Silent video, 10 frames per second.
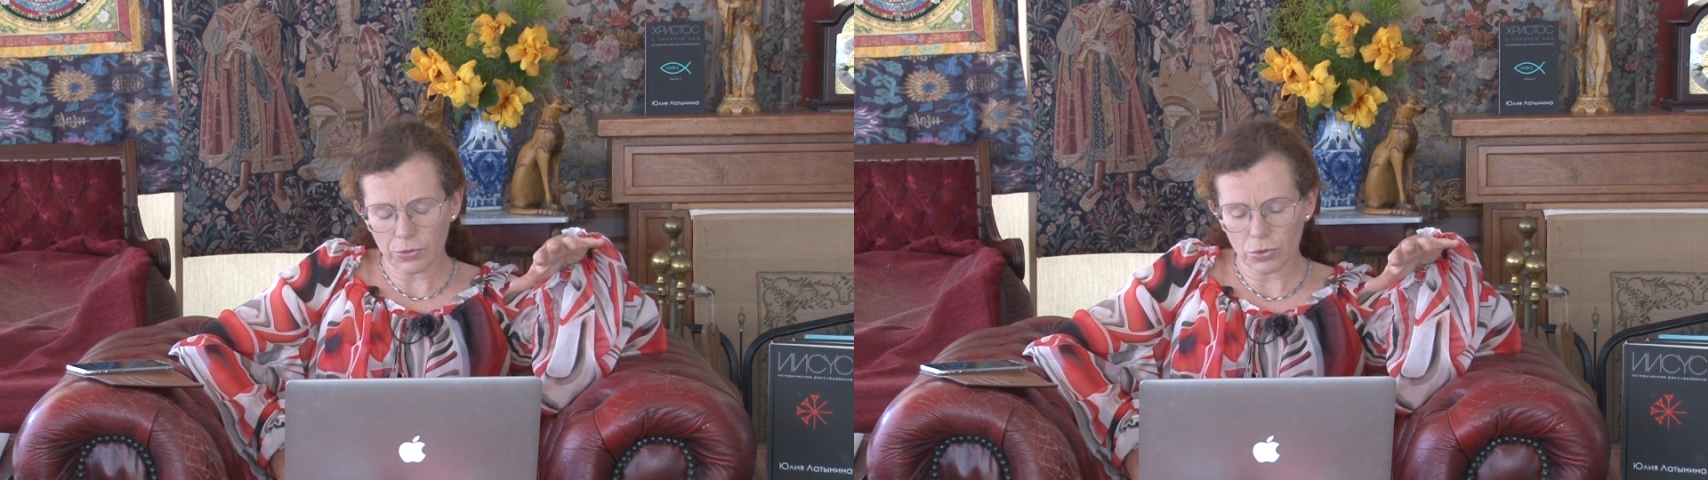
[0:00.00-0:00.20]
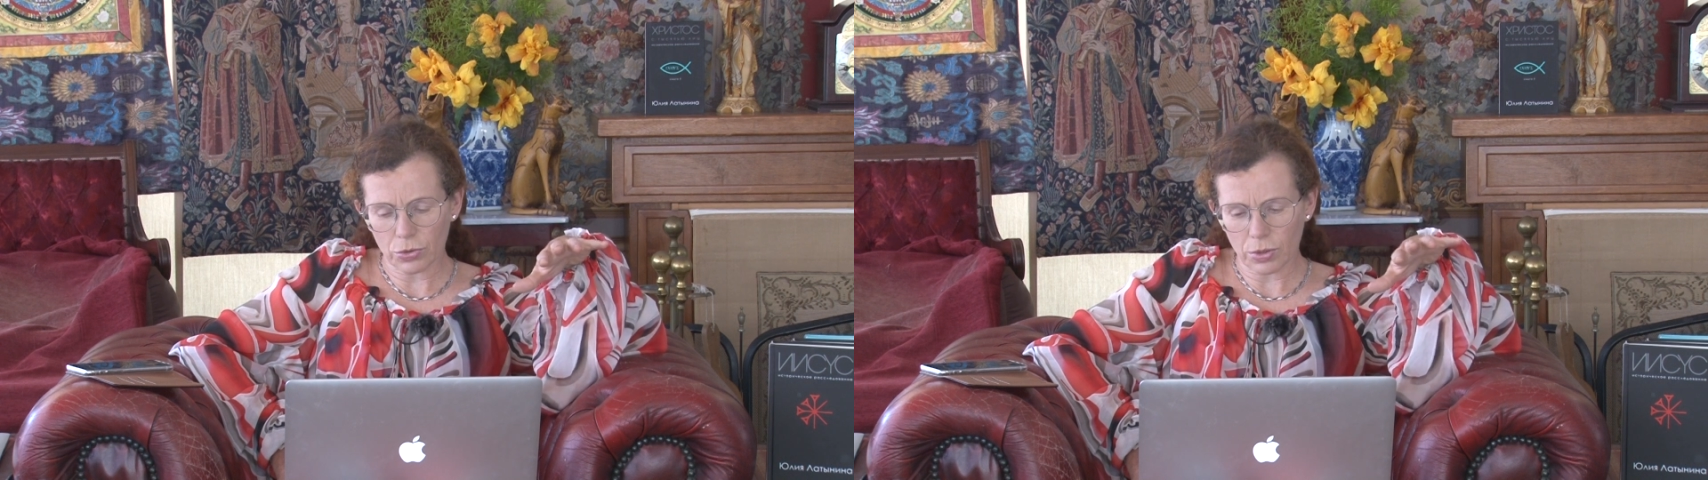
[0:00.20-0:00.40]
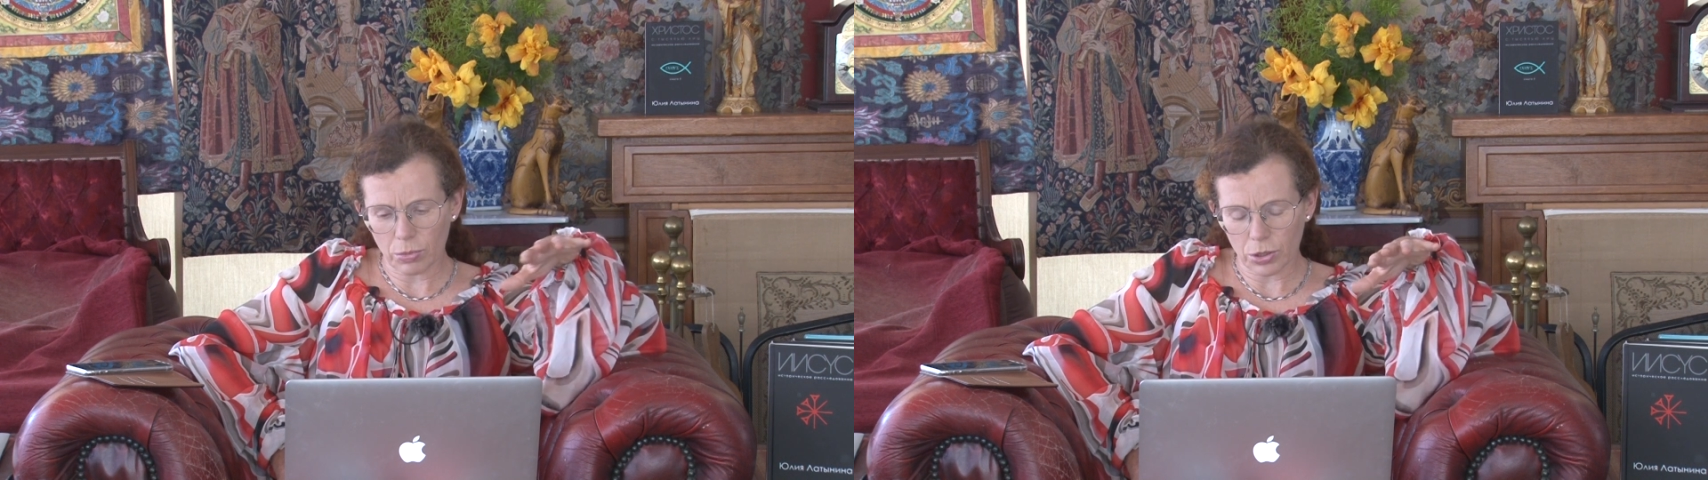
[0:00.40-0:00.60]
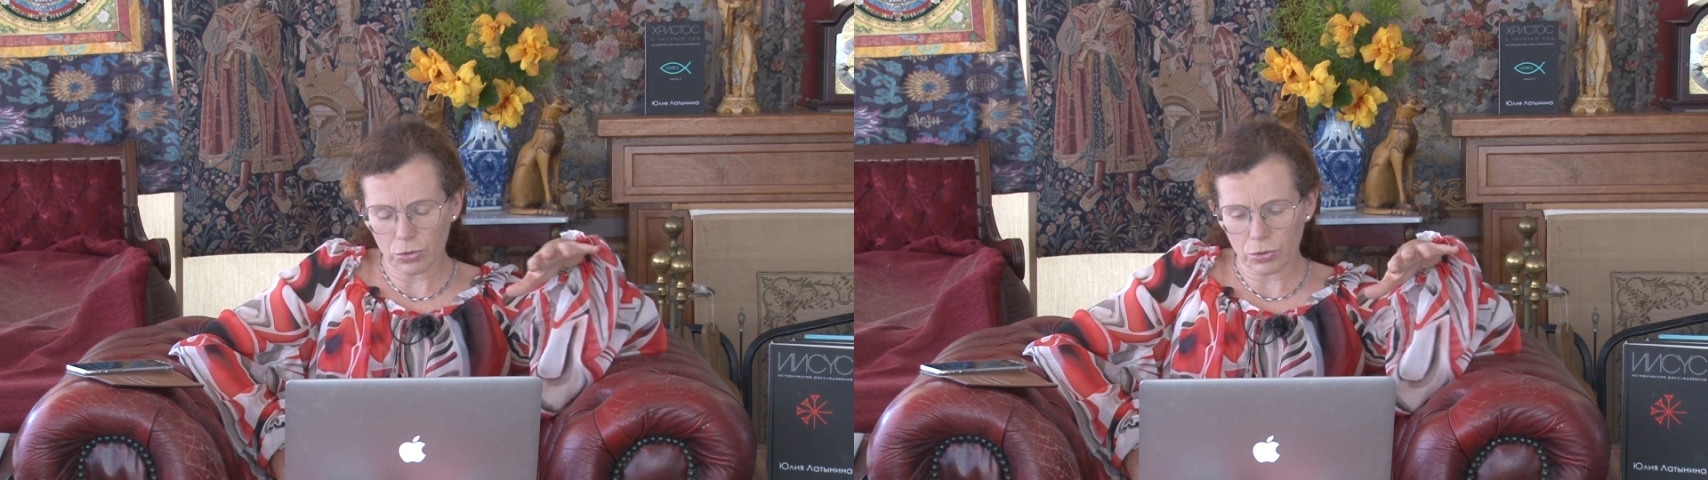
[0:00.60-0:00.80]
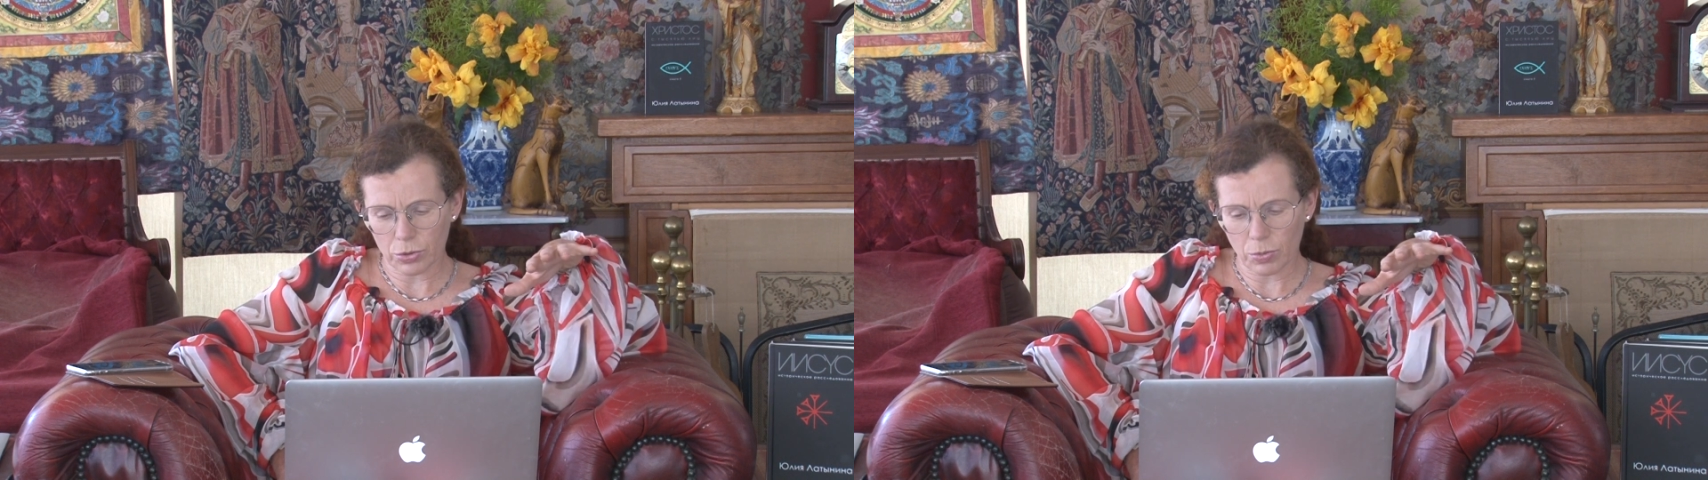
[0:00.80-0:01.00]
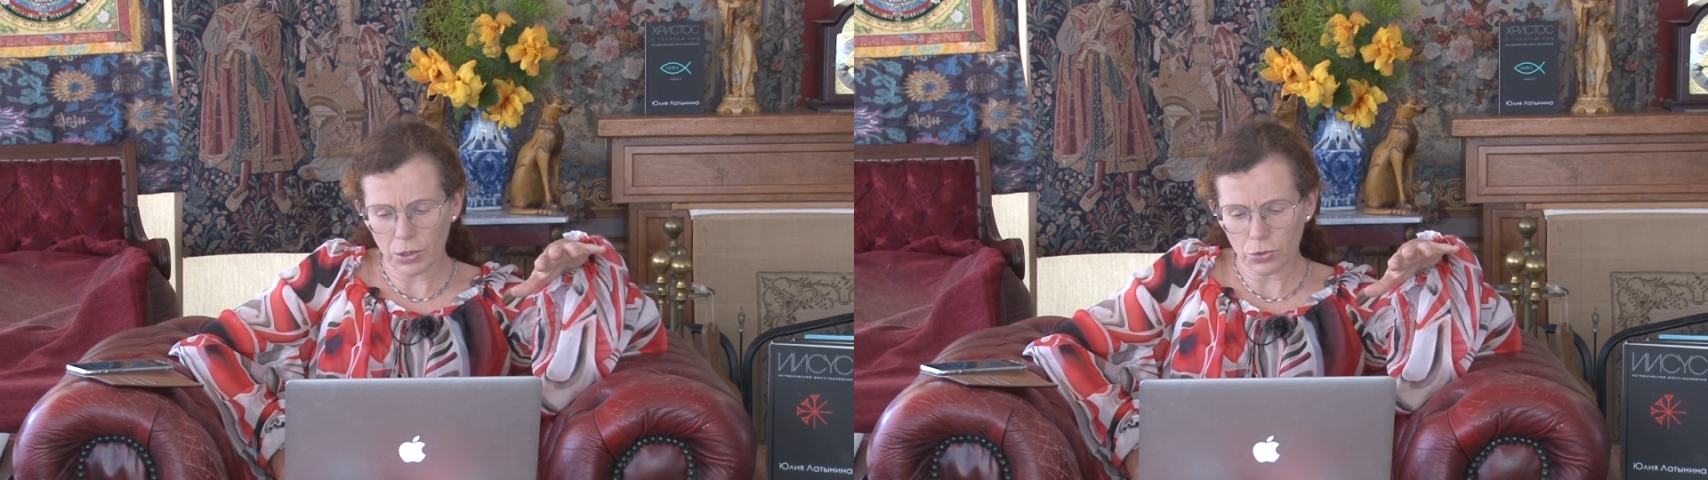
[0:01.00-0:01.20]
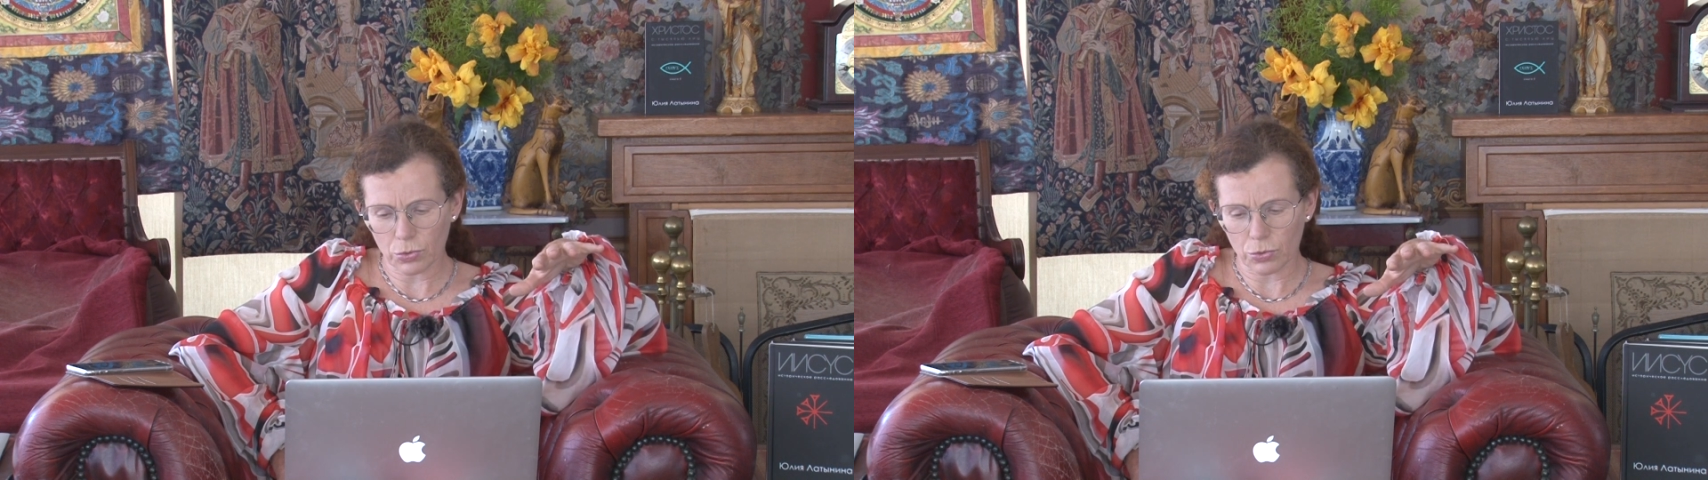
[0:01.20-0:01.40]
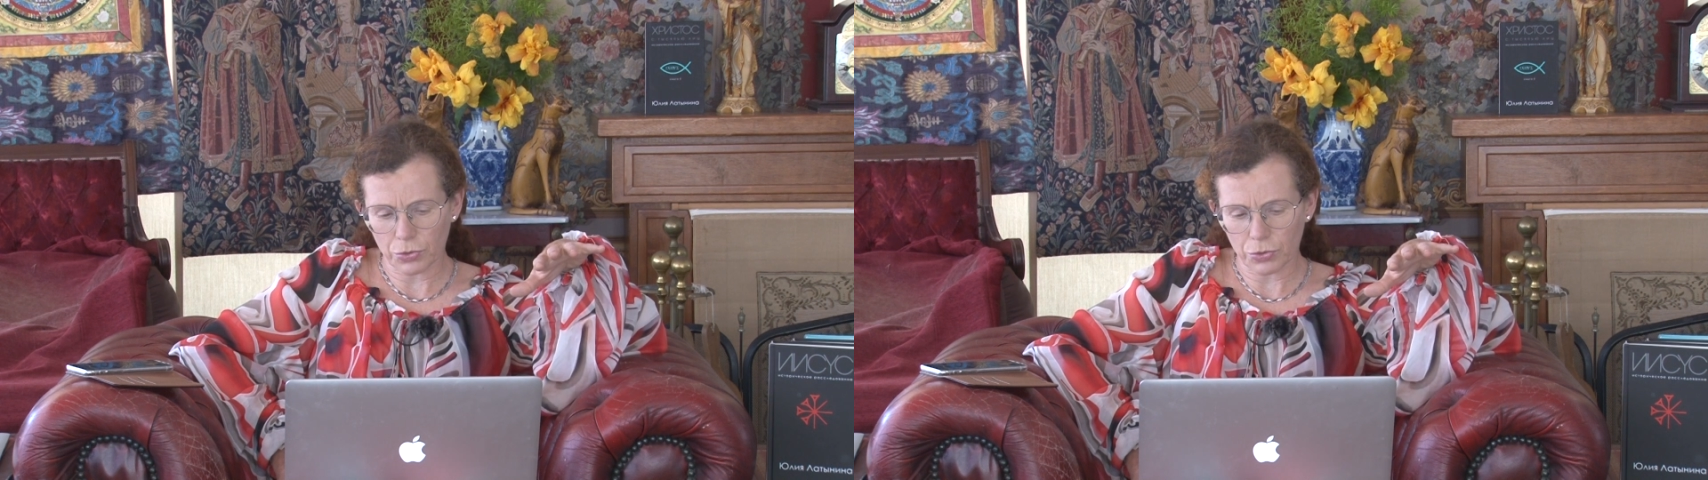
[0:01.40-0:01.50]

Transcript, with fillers: все это обошлось Маску